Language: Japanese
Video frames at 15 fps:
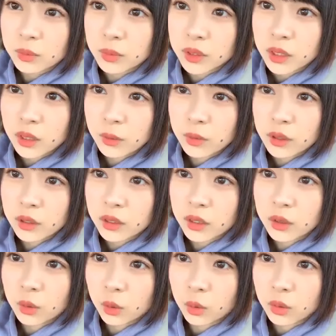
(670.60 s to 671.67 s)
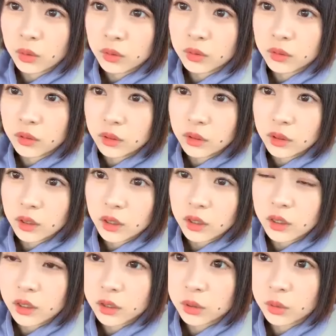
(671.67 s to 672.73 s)
熊タワー2個
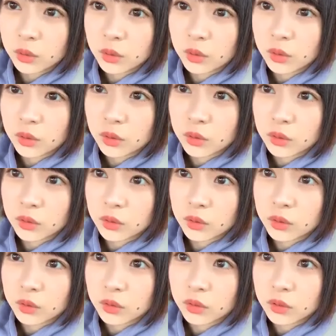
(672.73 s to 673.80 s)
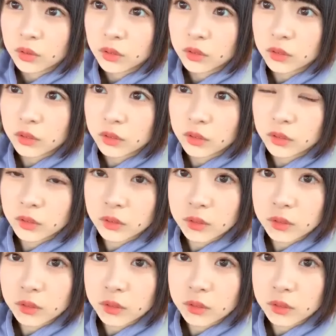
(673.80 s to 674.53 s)
ありがとう